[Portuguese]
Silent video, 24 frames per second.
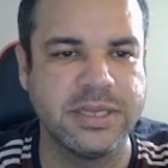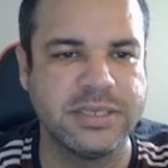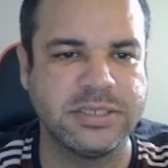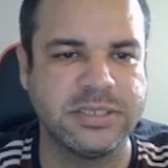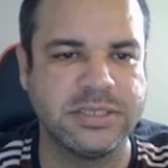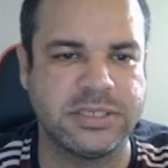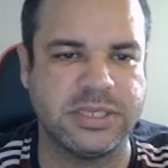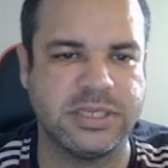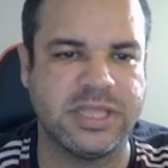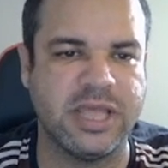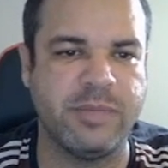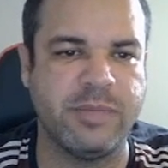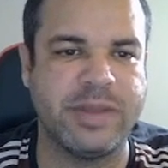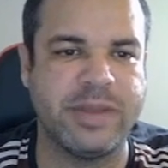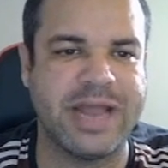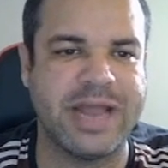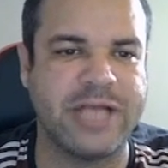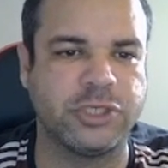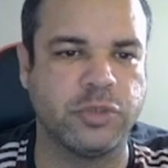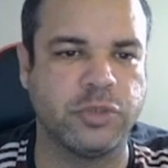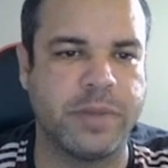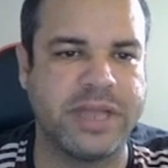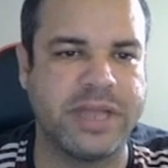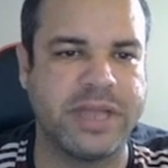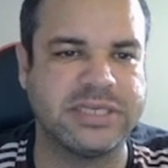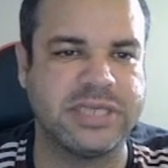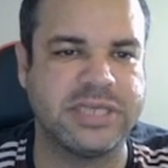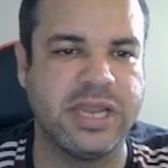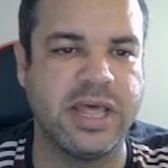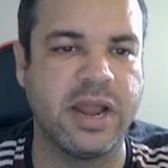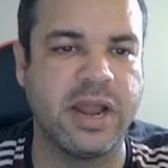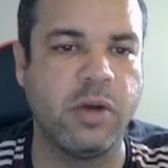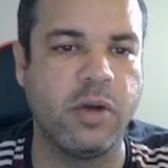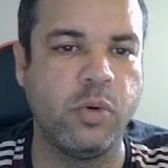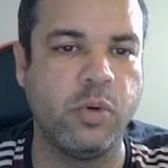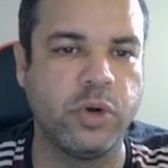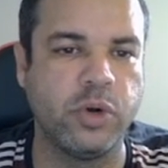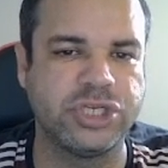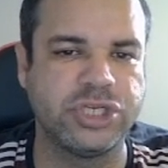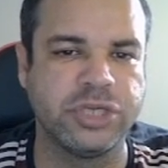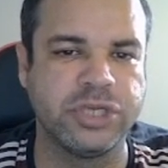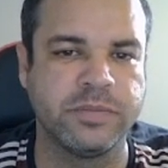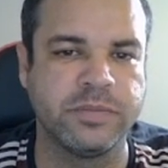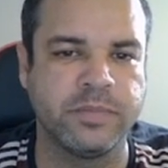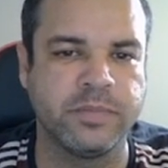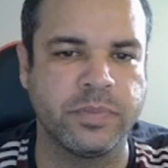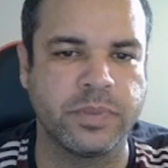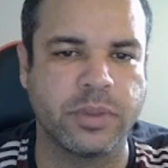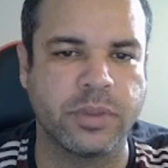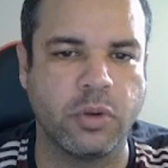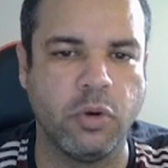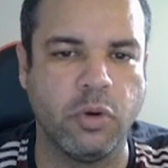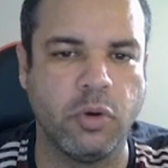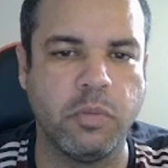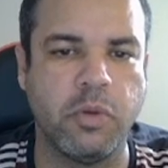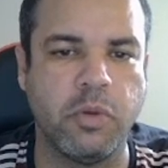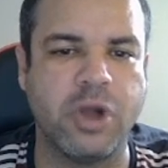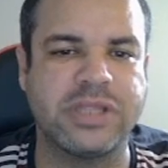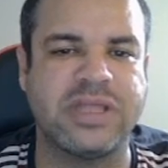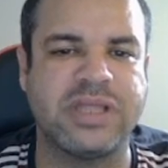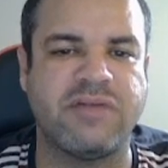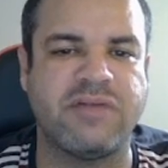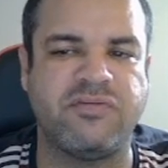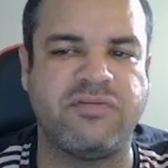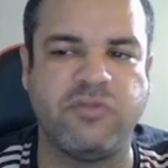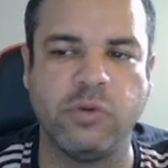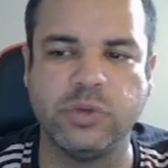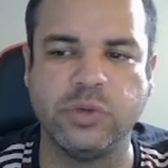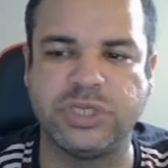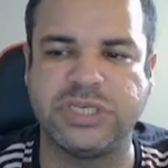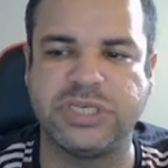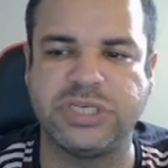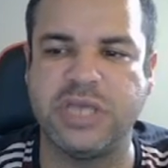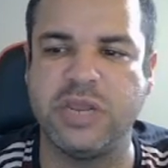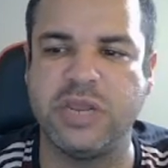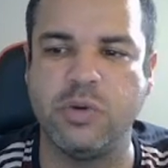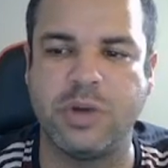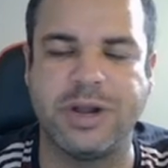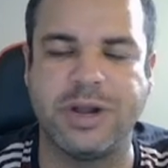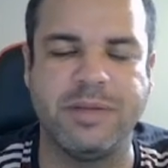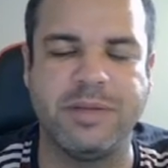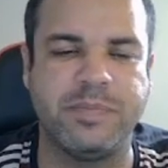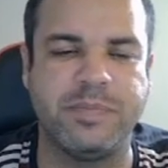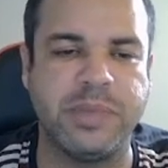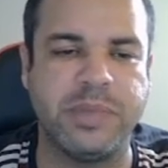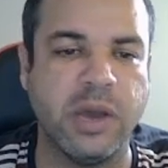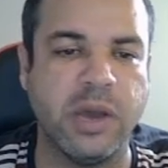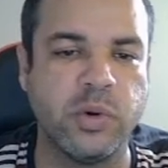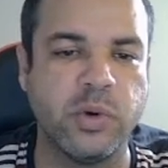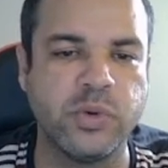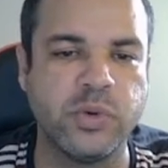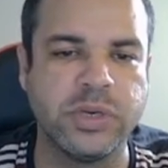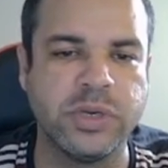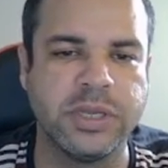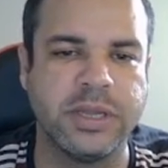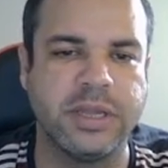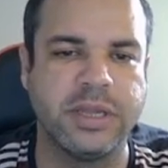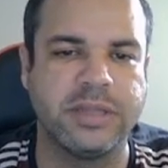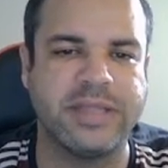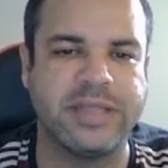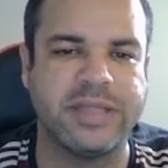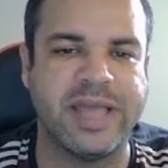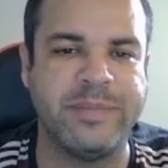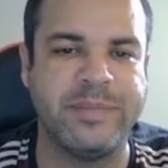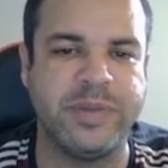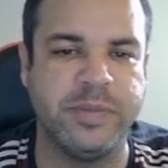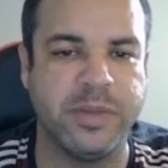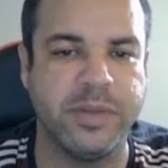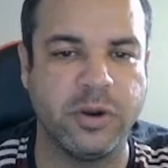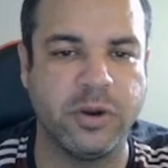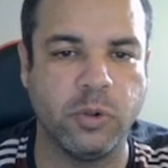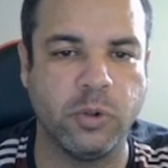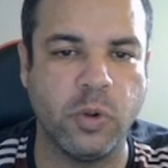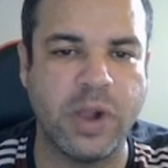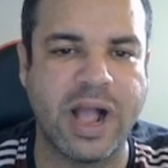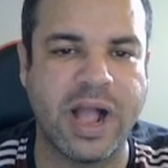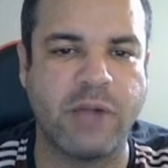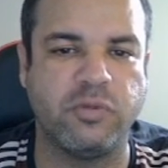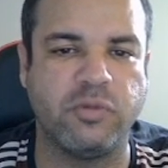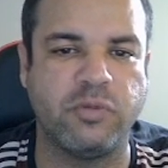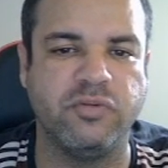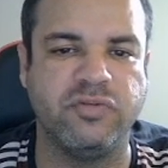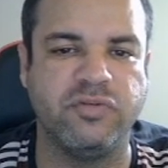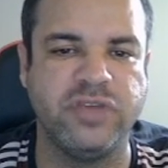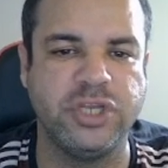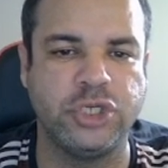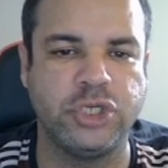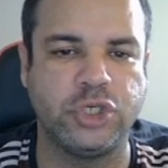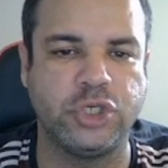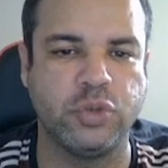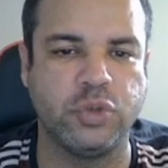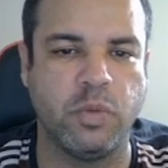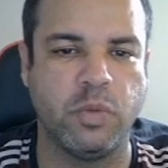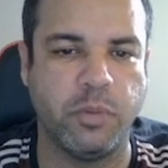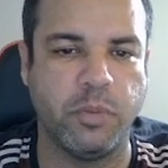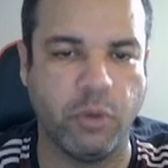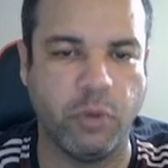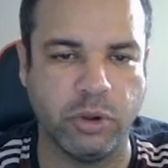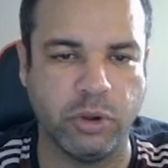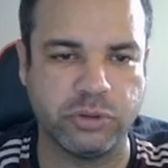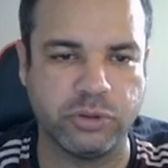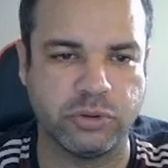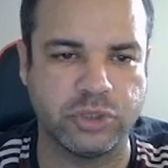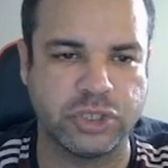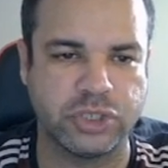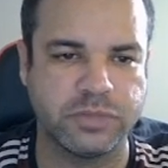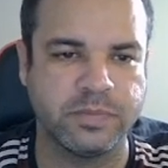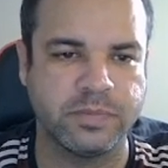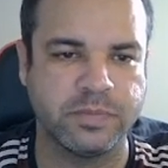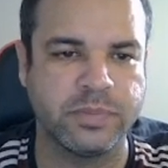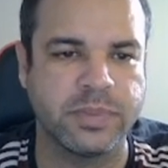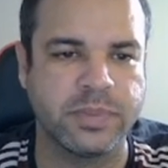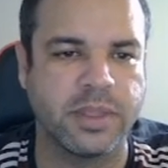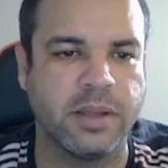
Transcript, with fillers: Se terminasse o Brasileirão hoje, o Botafogo seria o campeão, está em primeiro lugar com 21 pontos.